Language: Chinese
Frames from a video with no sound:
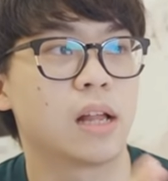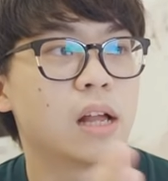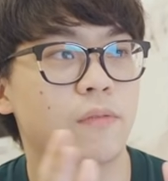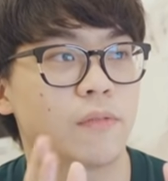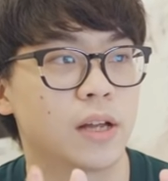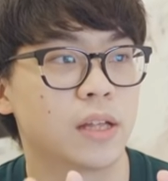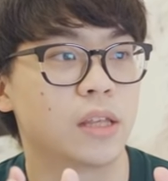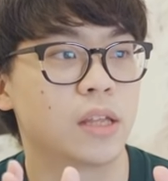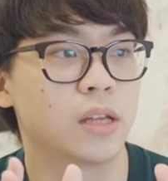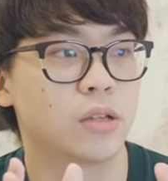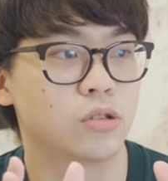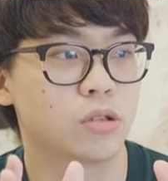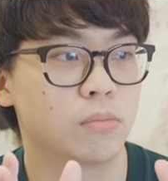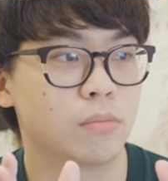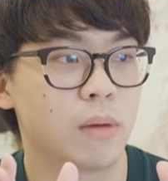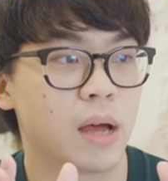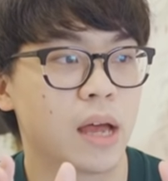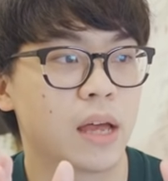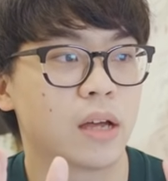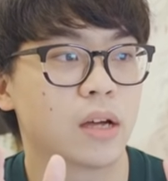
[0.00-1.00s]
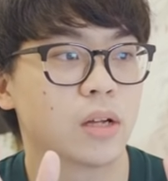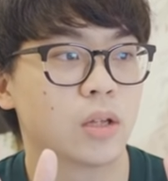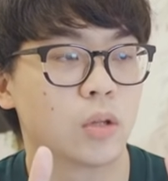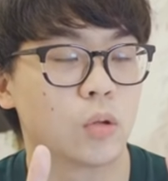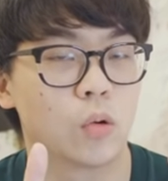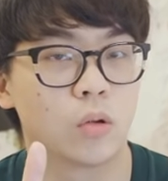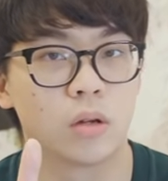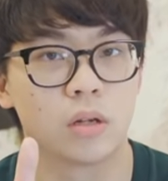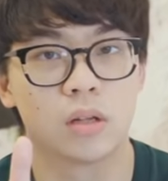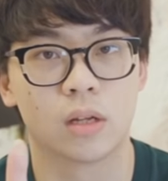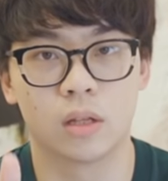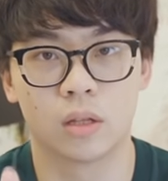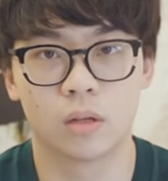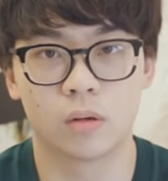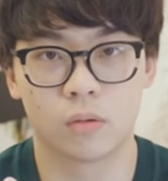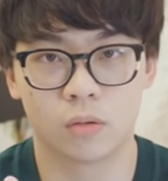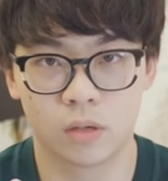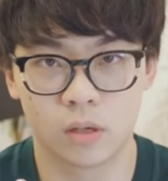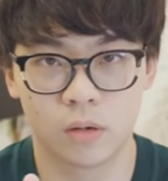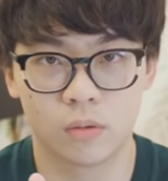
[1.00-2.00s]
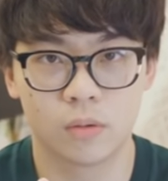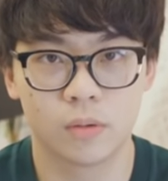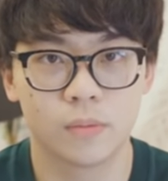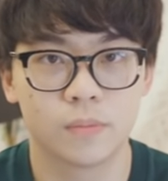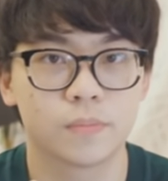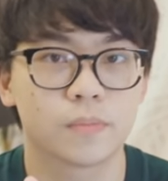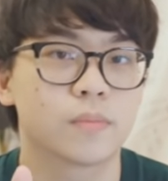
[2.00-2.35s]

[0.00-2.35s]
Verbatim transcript: 量贩店去买很多的冷冻肉，